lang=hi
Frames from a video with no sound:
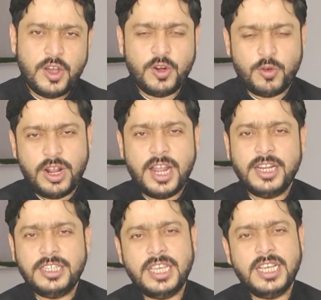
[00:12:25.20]
और कुरान
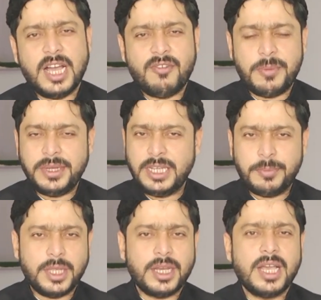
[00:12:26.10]
ने यही कहा वमई
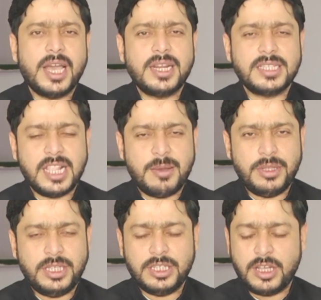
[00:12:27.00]
अब तक गैर
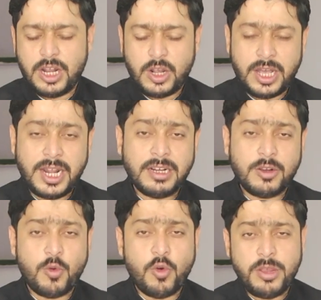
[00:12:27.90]
इस्लाम दीन और अगर
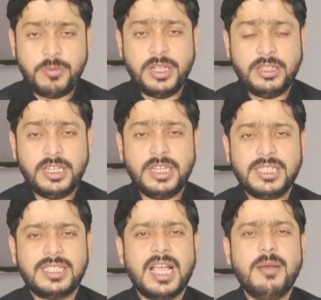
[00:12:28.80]
कोई भी दीन
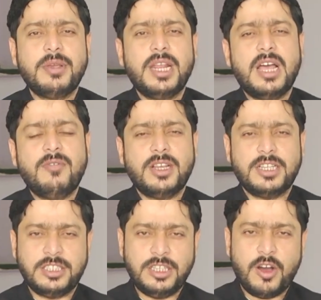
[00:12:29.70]
इस्लाम के अलावा
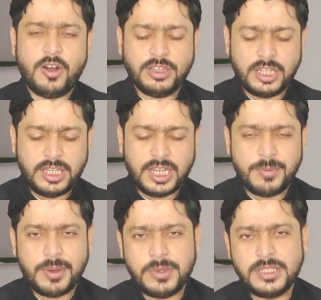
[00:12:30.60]
किसी और तरीक़े
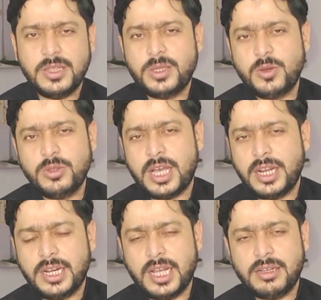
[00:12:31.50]
पर अपनी ज़िंदगी
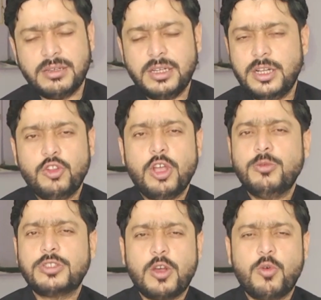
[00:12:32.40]
गुजारेगा तो
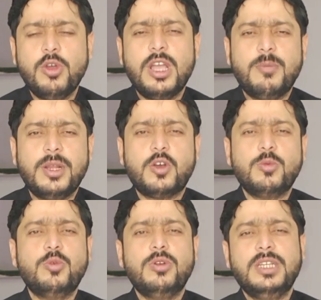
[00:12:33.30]
हम उसका कोई अमल
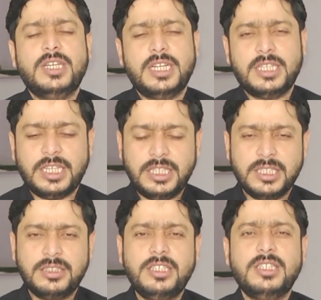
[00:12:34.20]
कबूल नहीं करेंगे
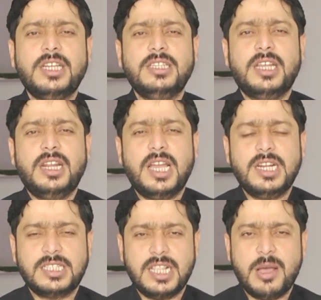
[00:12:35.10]
इन दीन आइंद
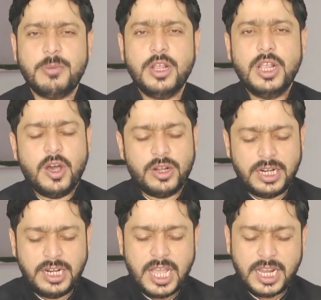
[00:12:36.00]
इस्लाम और
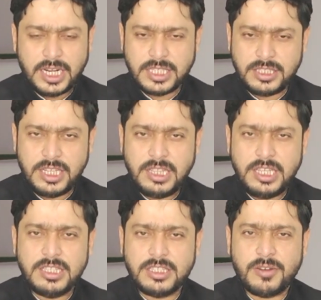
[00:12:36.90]
अल्लाह के नज़दीक
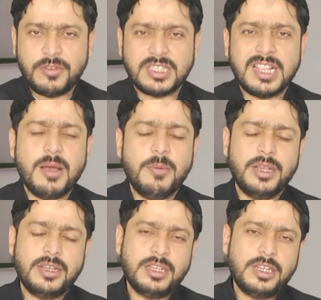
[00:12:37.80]
दीन सिर्फ इस्लाम
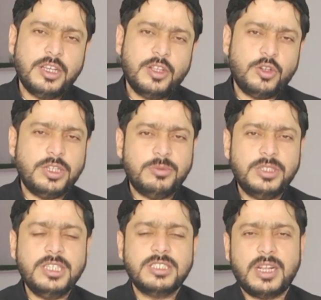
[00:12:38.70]
है तो जब
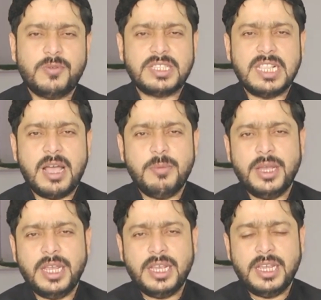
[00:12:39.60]
दीन सिर्फ इस्लाम
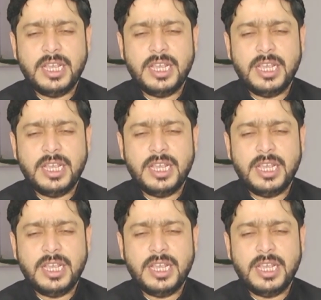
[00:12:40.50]
है